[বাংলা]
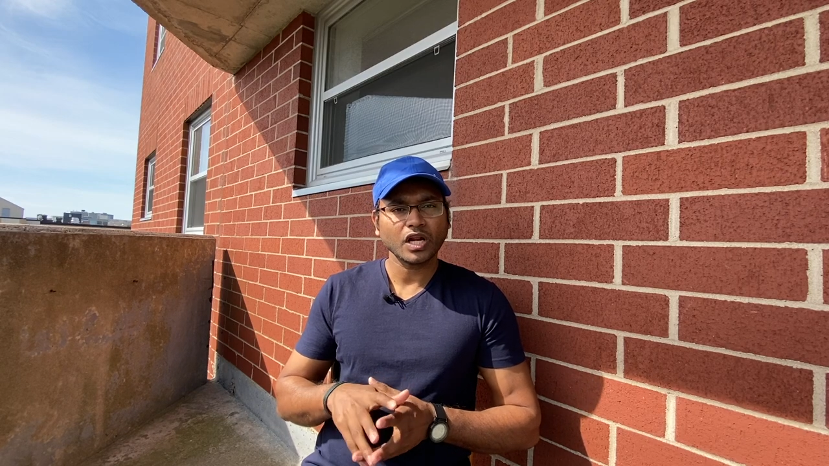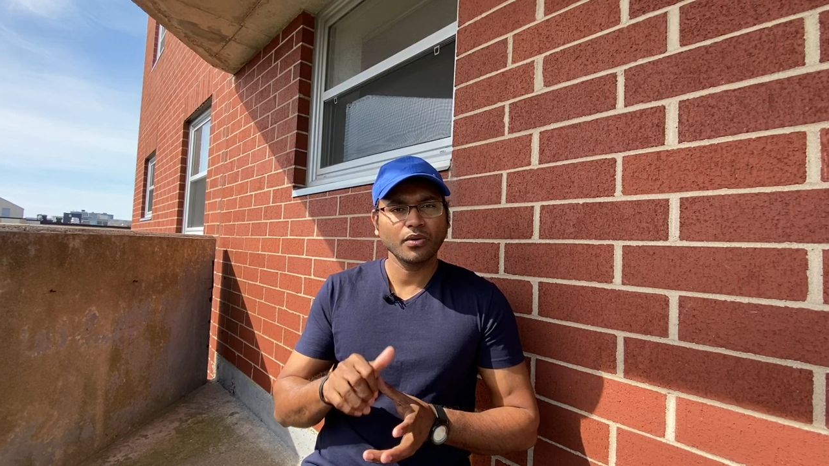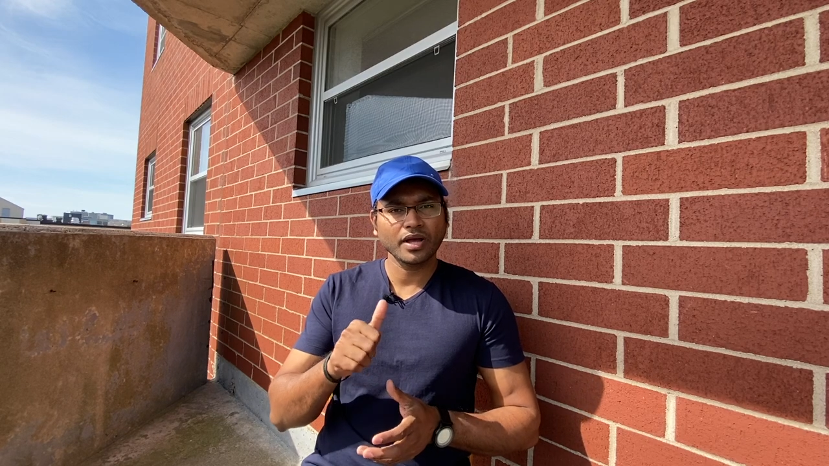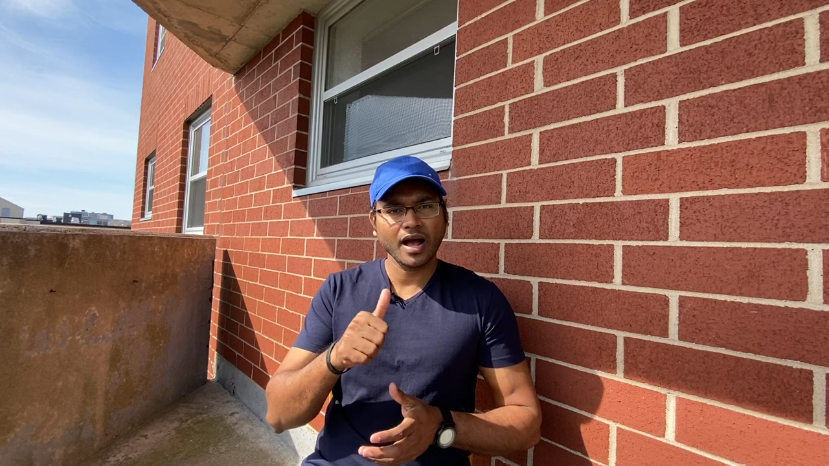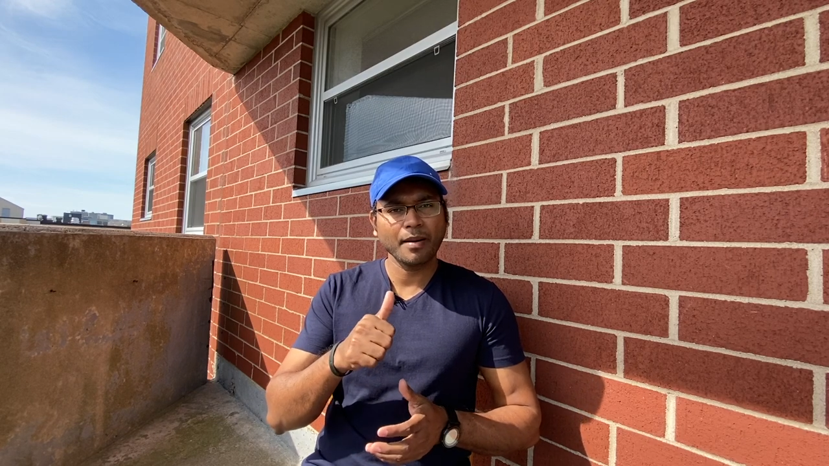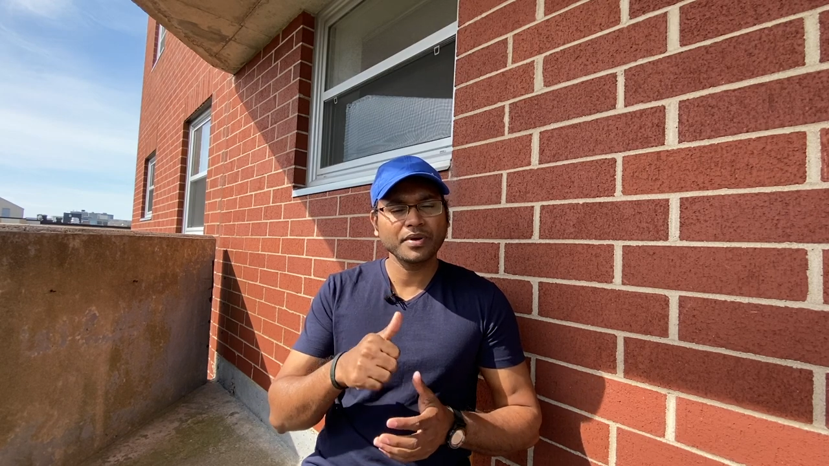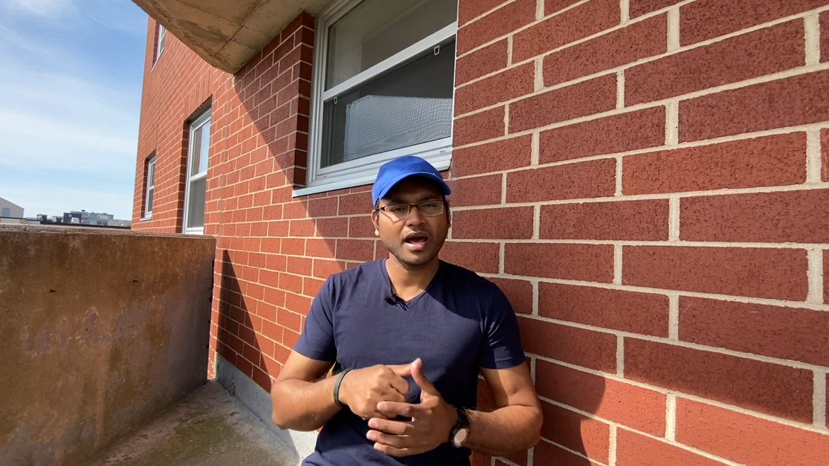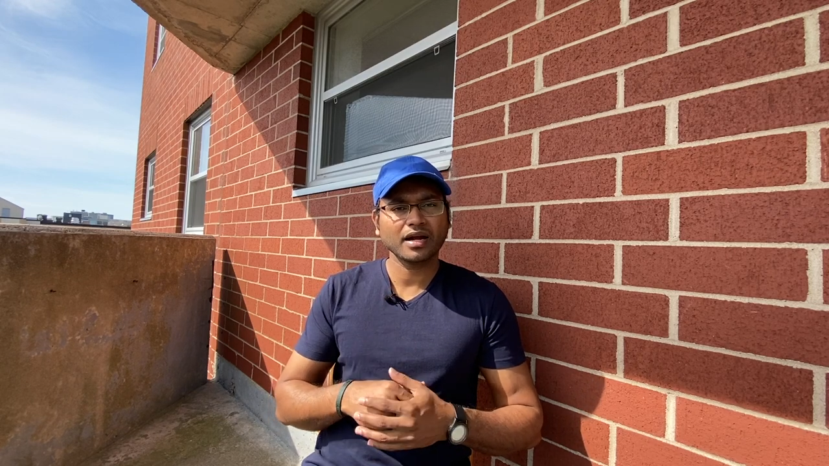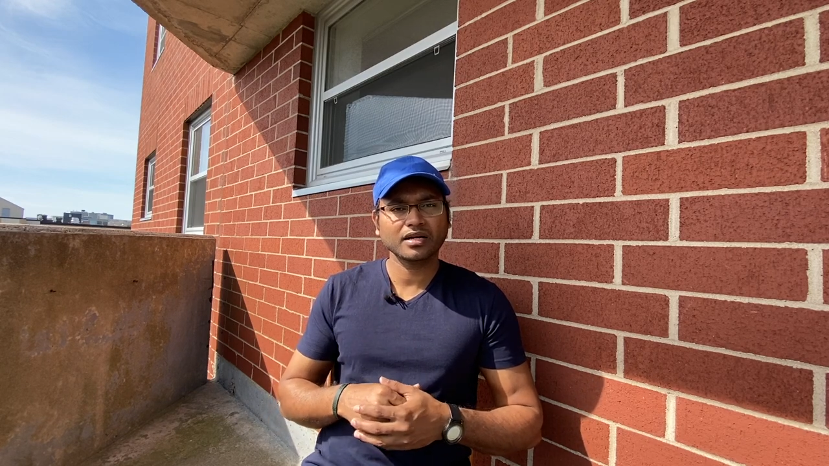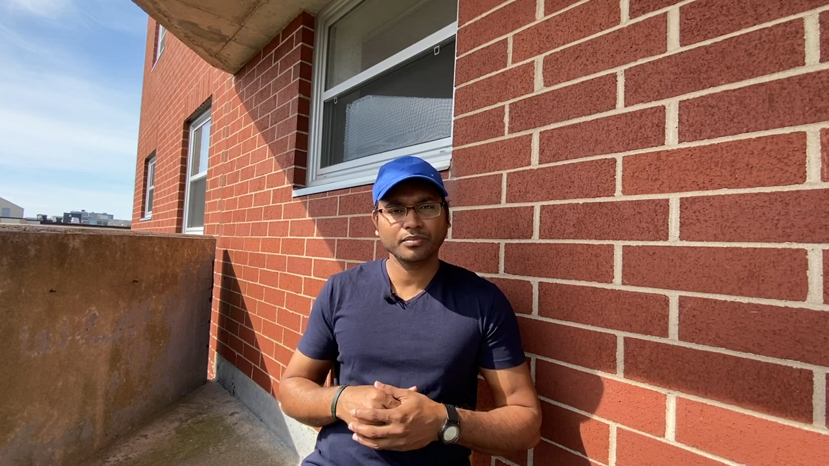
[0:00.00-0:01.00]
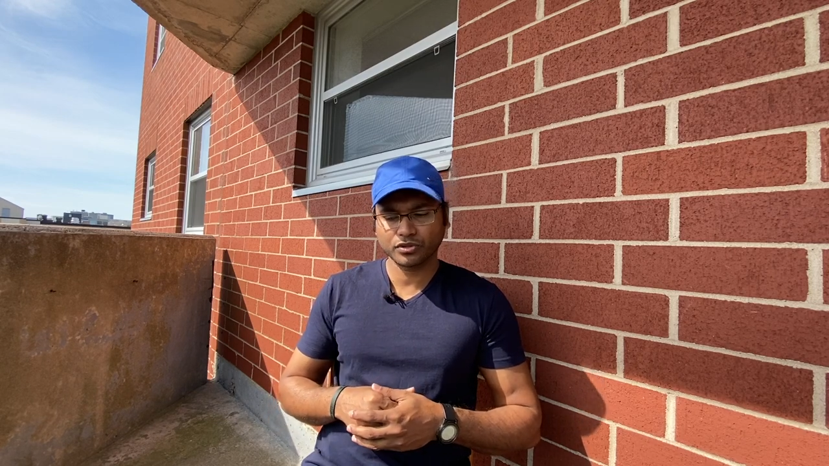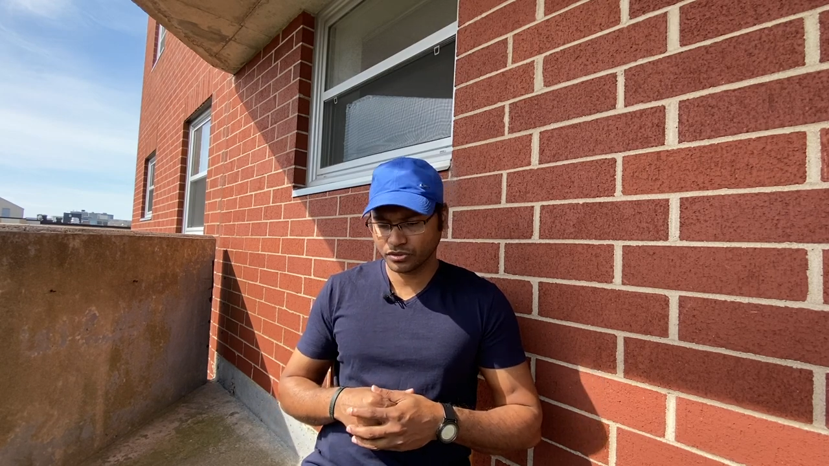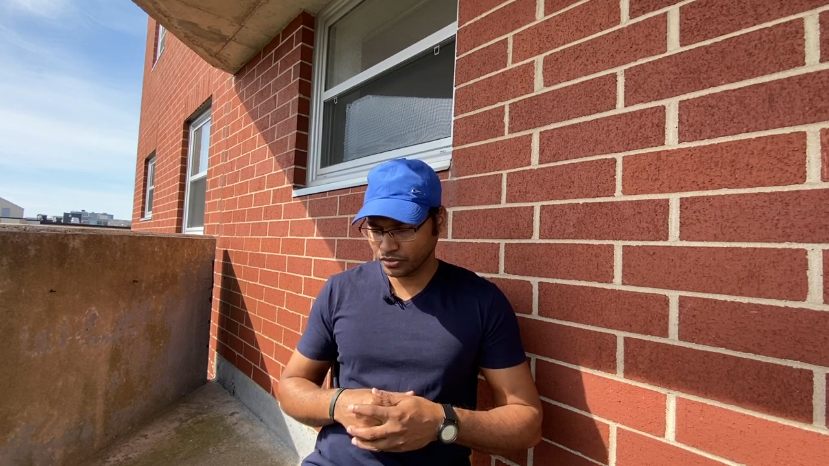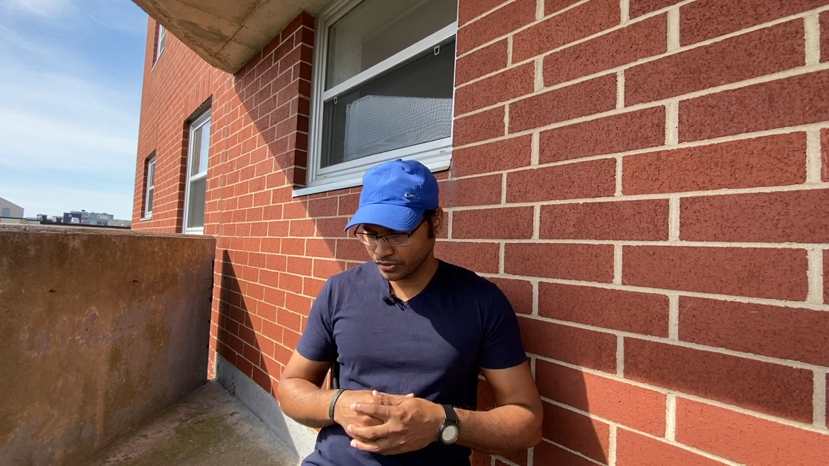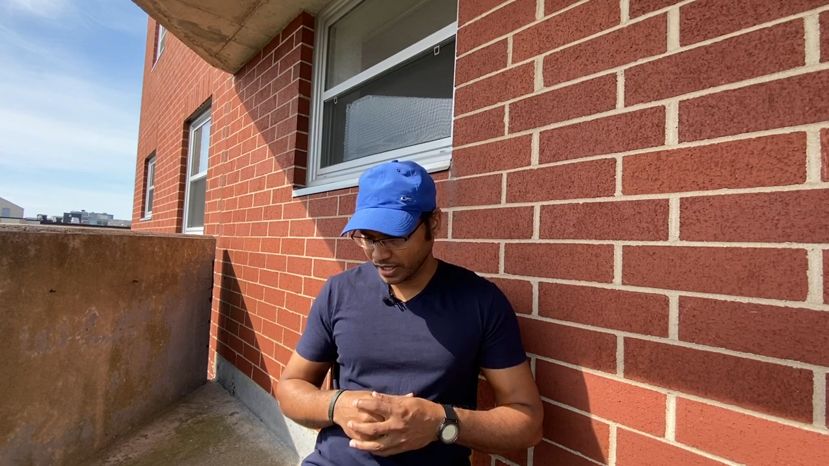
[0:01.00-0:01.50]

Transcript: ওকে আমি আর একটা প্রশ্ন একটু